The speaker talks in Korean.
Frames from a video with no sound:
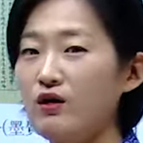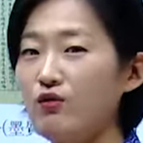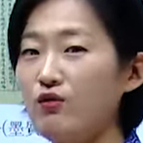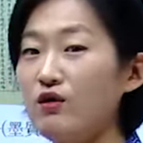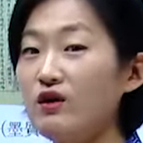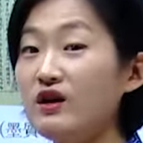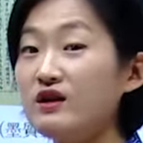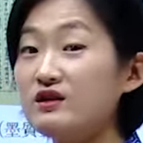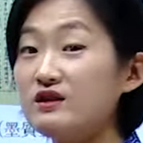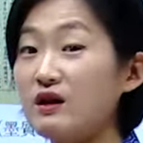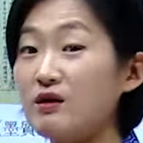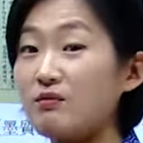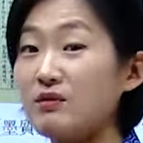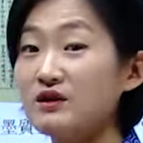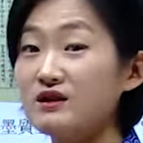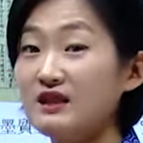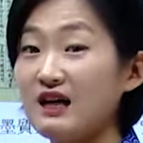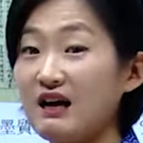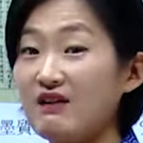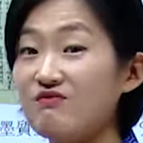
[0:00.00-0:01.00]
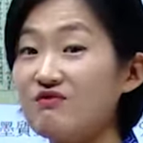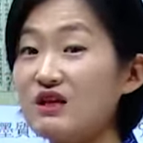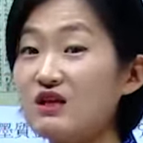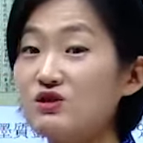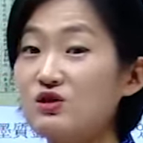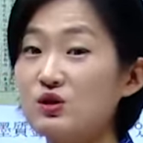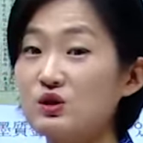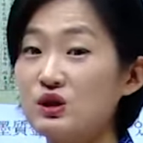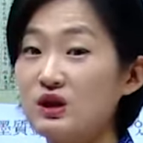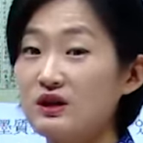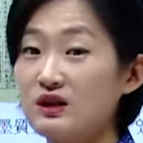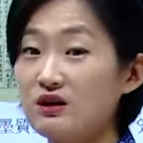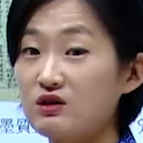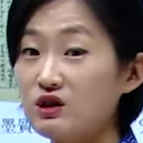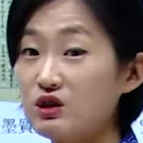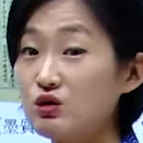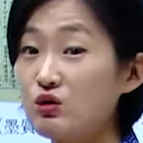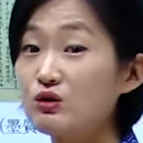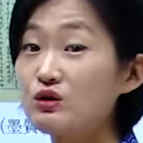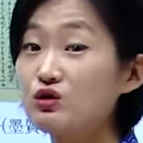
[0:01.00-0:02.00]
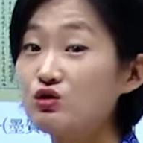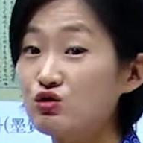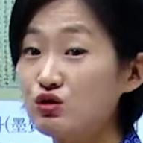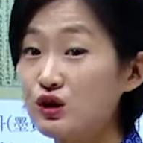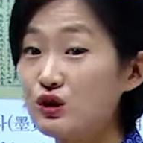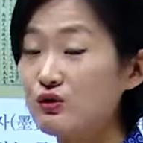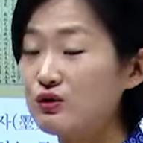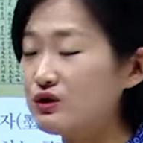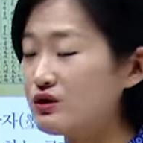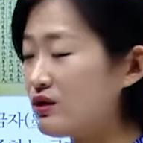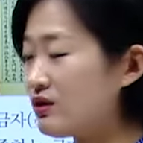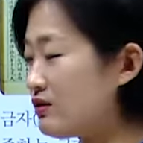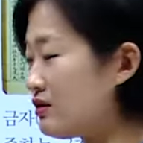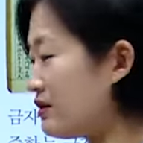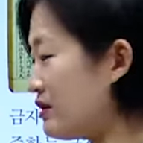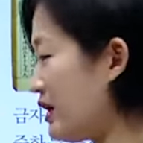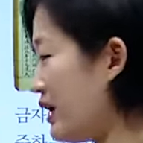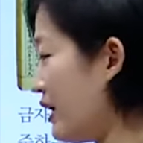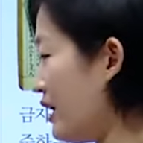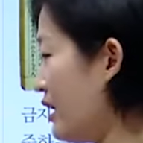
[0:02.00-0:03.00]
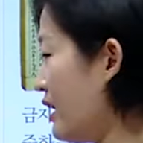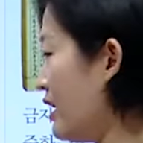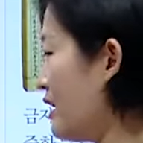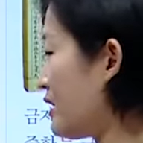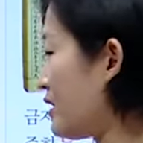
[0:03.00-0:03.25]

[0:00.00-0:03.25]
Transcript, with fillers: 원래는 양반들이 안 냈었잖아요. 특권을 누리고 있었는데